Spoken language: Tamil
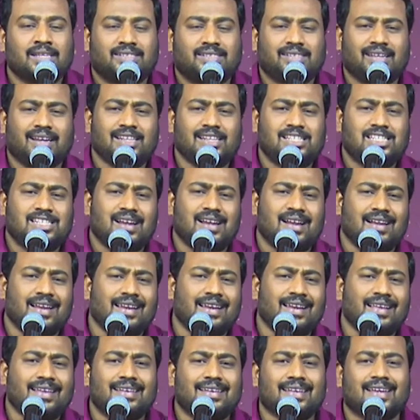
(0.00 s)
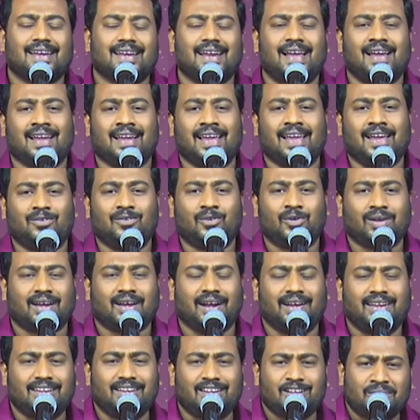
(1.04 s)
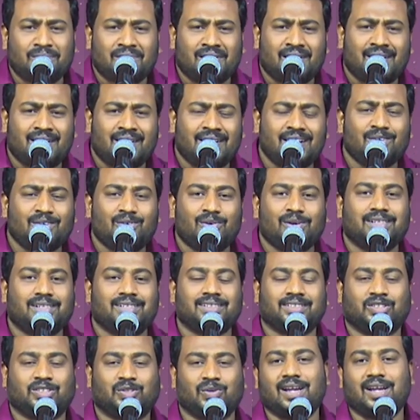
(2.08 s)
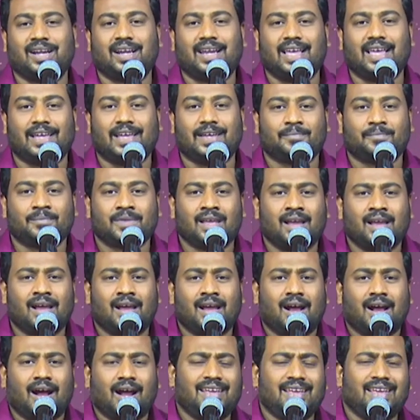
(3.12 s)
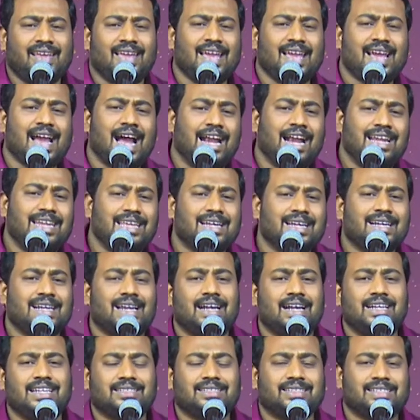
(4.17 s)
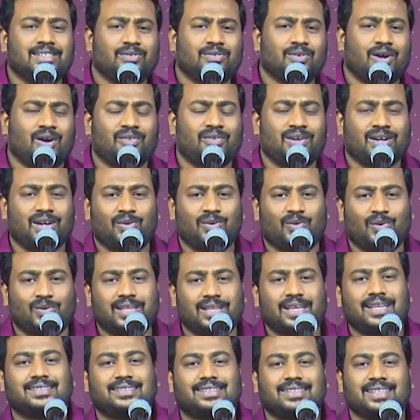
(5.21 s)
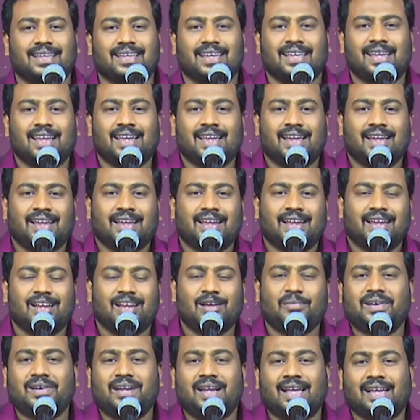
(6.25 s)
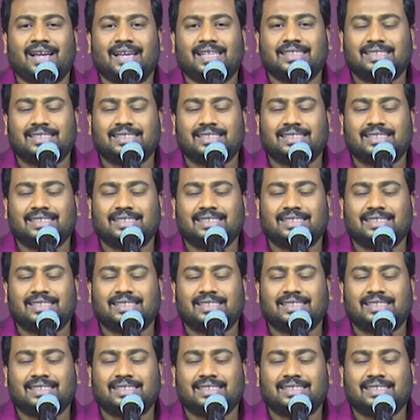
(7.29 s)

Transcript: சிறைச்சாலையில் இருக்கிறாங்க ஒரு கடினமான ஒரு சூழ்நிலை அநேக அடிகள் அடித்து அவர்களை உதைத்து என்ன பண்ணாங்க